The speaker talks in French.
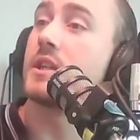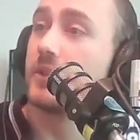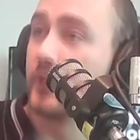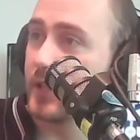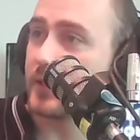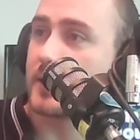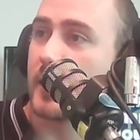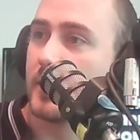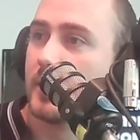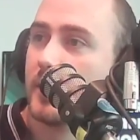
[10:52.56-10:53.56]
te les donner,
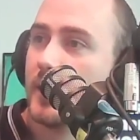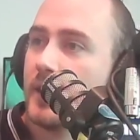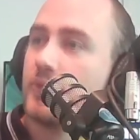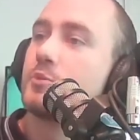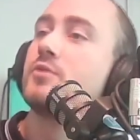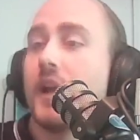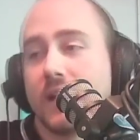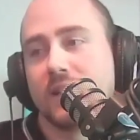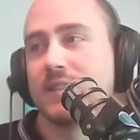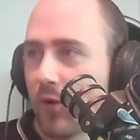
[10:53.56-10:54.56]
Seb. Tu vas
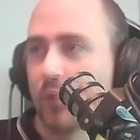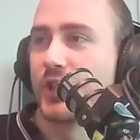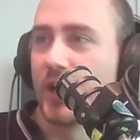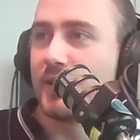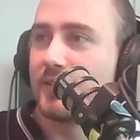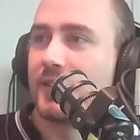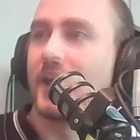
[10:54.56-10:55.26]
les allonger